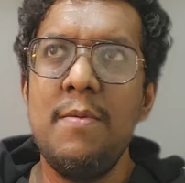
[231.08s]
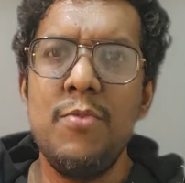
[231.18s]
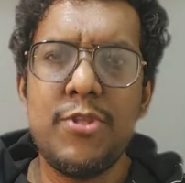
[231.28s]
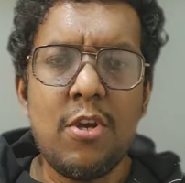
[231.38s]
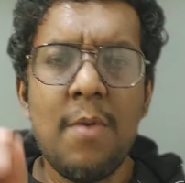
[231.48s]

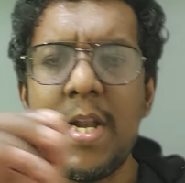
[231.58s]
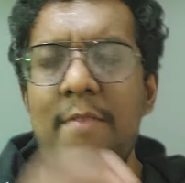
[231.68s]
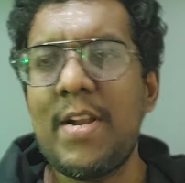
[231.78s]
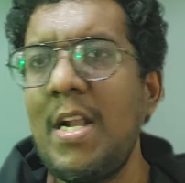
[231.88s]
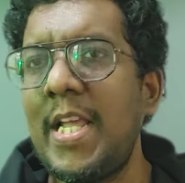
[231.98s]
முத்துக்குமன்
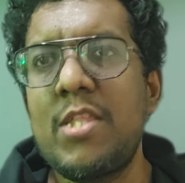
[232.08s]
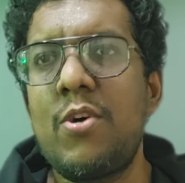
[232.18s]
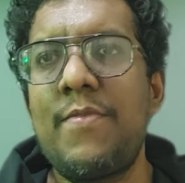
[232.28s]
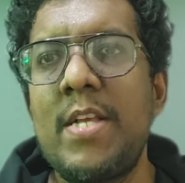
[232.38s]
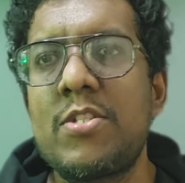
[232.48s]
அவர்கள் நேற்று
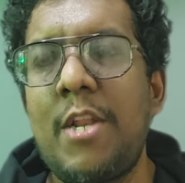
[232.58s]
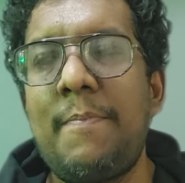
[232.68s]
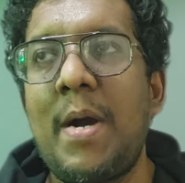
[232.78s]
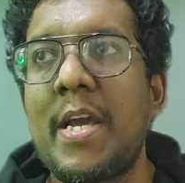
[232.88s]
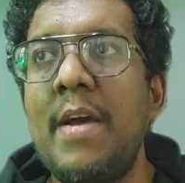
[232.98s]
ஒரு விடையும்
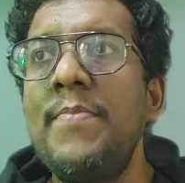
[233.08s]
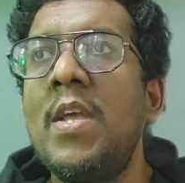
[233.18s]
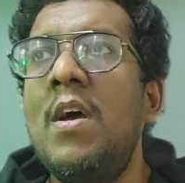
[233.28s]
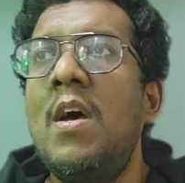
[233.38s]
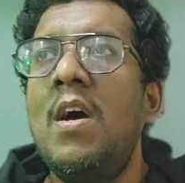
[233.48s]
சொல்லியிருப்பாங்க
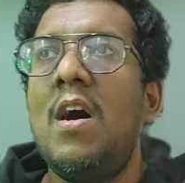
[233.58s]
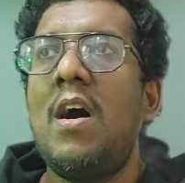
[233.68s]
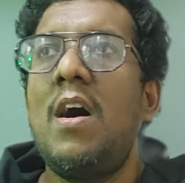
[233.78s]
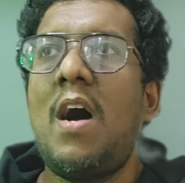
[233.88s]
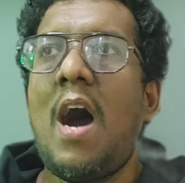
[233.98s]

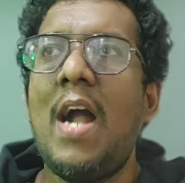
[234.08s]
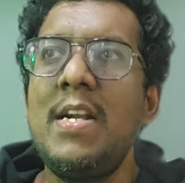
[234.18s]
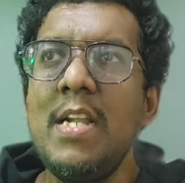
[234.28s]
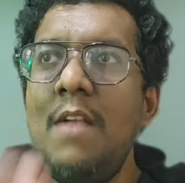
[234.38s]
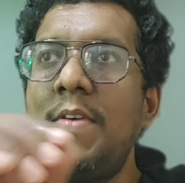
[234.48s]

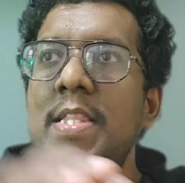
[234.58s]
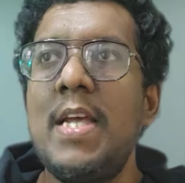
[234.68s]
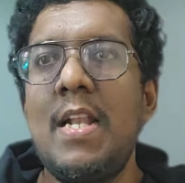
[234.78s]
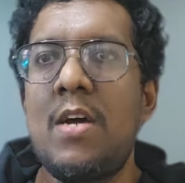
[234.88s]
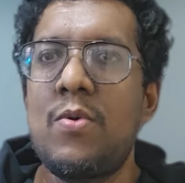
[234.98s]
ஆண்கள் வந்து
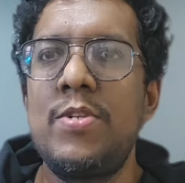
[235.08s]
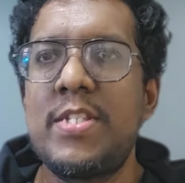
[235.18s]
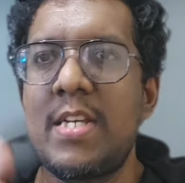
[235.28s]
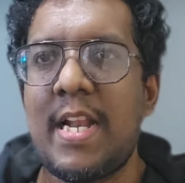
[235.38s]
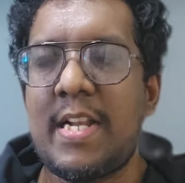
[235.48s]
எல்லா
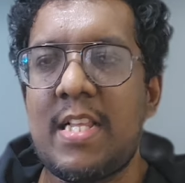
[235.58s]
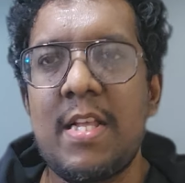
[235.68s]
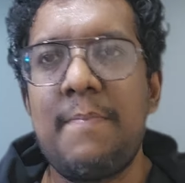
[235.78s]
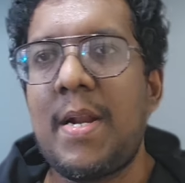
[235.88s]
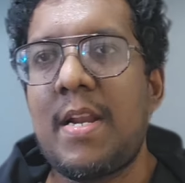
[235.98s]
ரூல்ஸும் கரெக்டாக
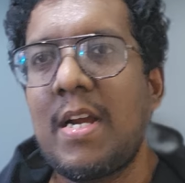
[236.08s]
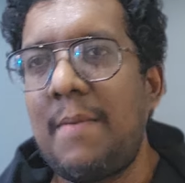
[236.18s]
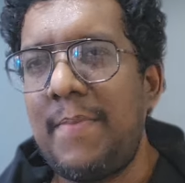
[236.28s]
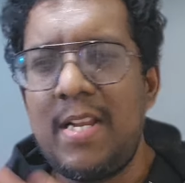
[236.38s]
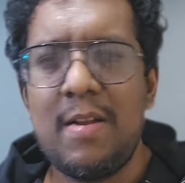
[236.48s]
தான் பண்ணுறாங்க
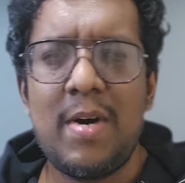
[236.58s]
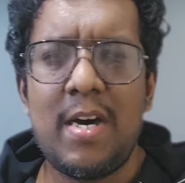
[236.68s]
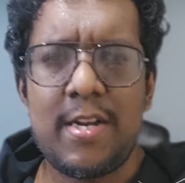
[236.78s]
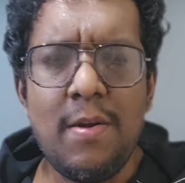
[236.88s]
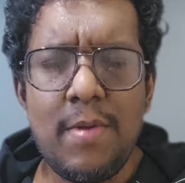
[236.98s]
அப்படின்ற
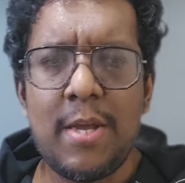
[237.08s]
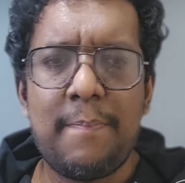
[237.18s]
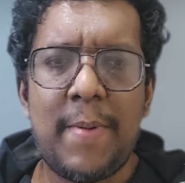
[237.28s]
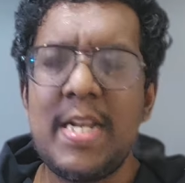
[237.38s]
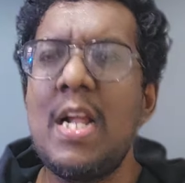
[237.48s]
மாதிரியும் அந்த
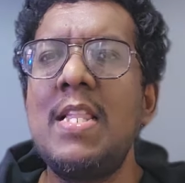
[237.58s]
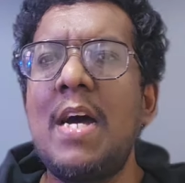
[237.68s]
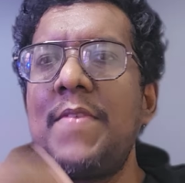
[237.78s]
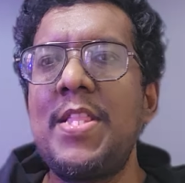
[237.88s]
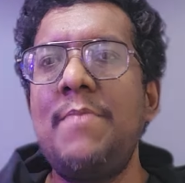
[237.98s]
பெண்கள்
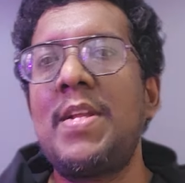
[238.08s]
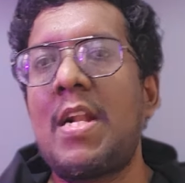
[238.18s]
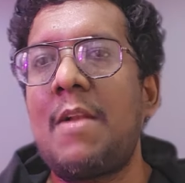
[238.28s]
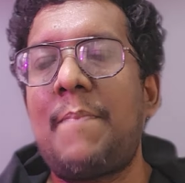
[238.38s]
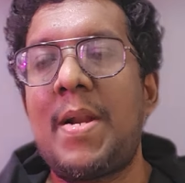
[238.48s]
தான்
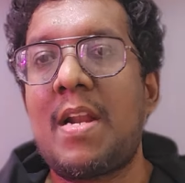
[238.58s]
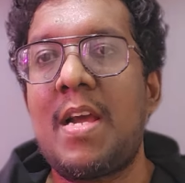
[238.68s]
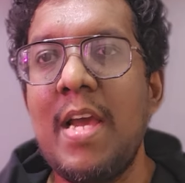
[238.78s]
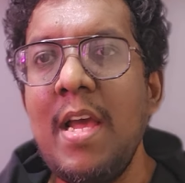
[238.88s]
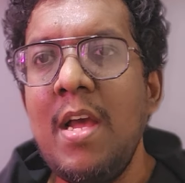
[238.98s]
விதிமீறல்கள்
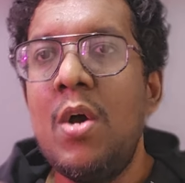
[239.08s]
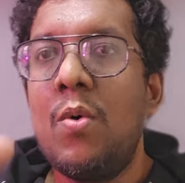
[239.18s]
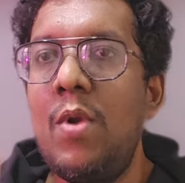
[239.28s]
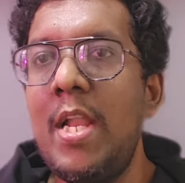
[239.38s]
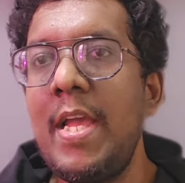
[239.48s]
பண்ணுறாங்க
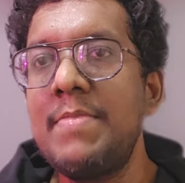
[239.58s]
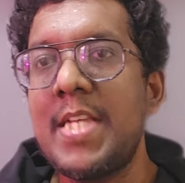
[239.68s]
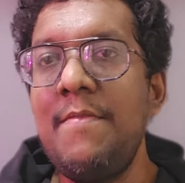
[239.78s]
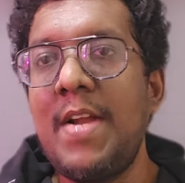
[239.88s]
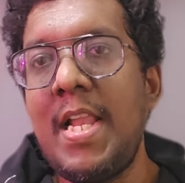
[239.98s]
உள்ளேயும்
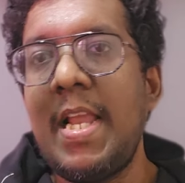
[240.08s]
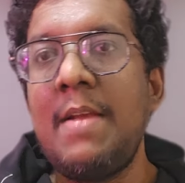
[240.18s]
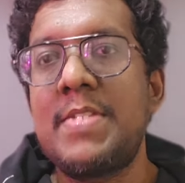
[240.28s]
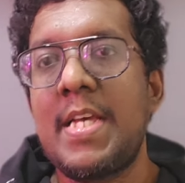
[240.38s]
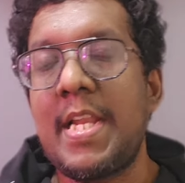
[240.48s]
சரி
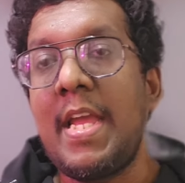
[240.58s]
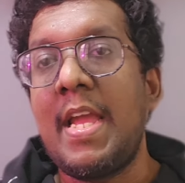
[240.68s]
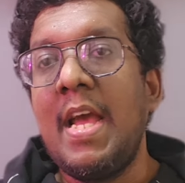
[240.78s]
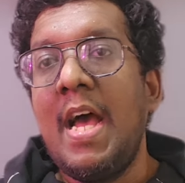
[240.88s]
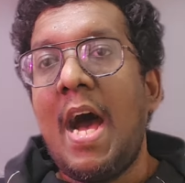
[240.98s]
வெளியிலையும் சரி
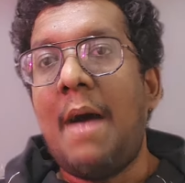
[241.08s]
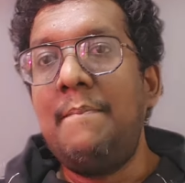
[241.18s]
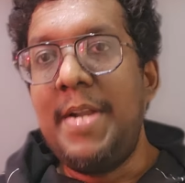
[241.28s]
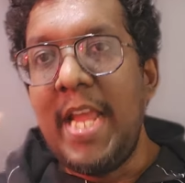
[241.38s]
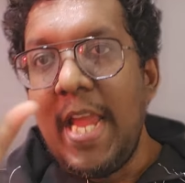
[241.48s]

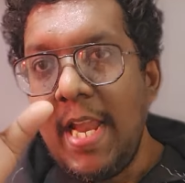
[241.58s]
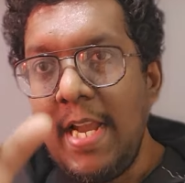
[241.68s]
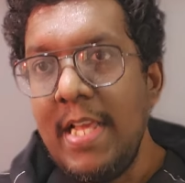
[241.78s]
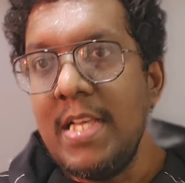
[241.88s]
அப்படின்னு